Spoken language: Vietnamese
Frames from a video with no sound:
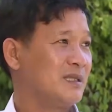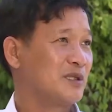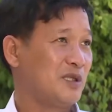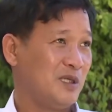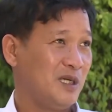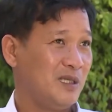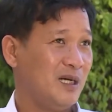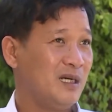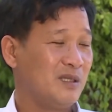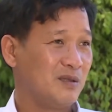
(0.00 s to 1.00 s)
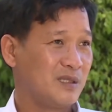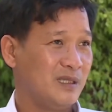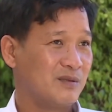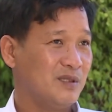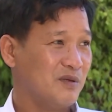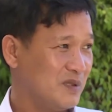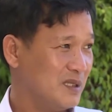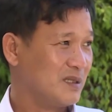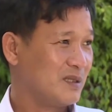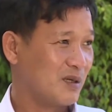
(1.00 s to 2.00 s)
Thì cái tình hình ở đô thị của địa
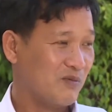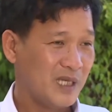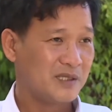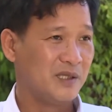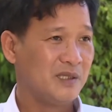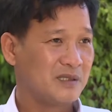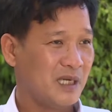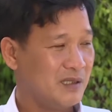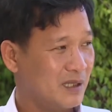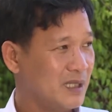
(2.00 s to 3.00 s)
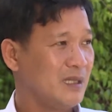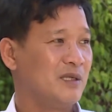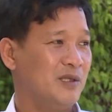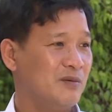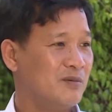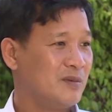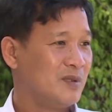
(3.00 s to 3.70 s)
phương cũng phát triển xây dựng rất là nhiều.